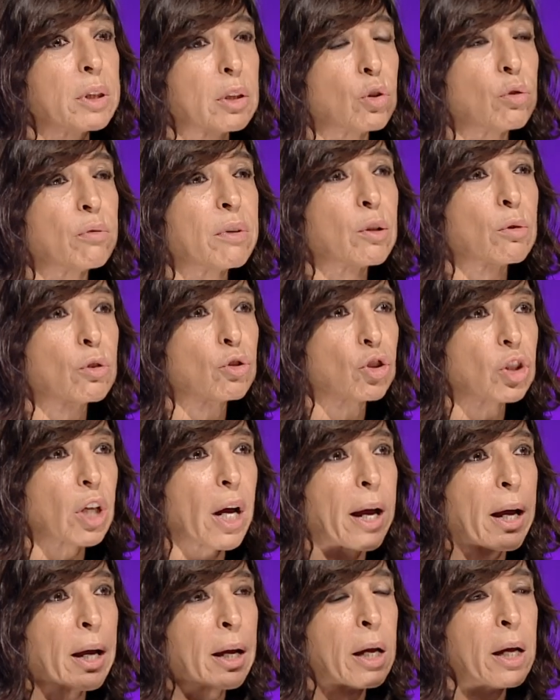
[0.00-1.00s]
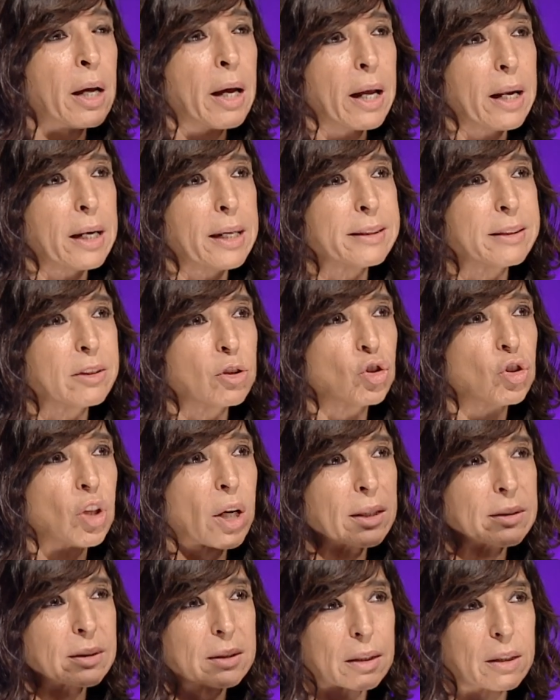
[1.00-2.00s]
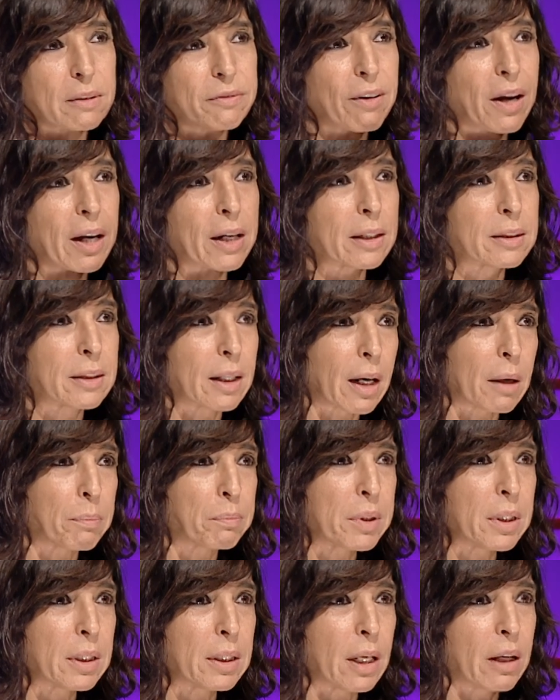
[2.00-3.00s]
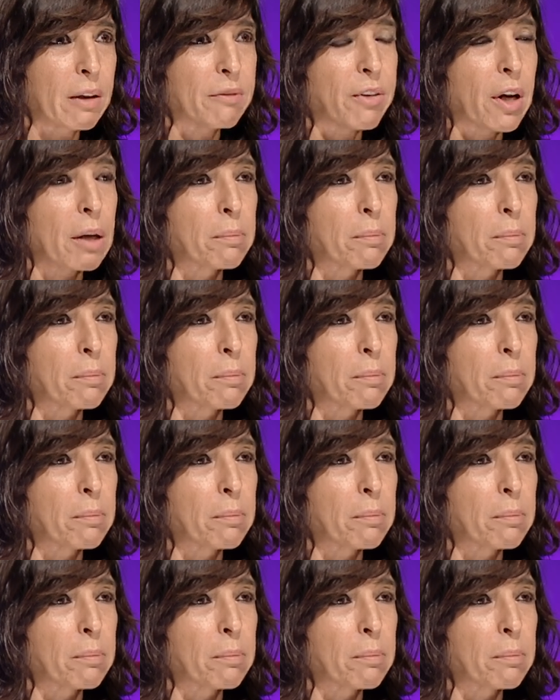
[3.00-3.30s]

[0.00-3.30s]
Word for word: quindi dove non c'è l'esigenza di fare terapie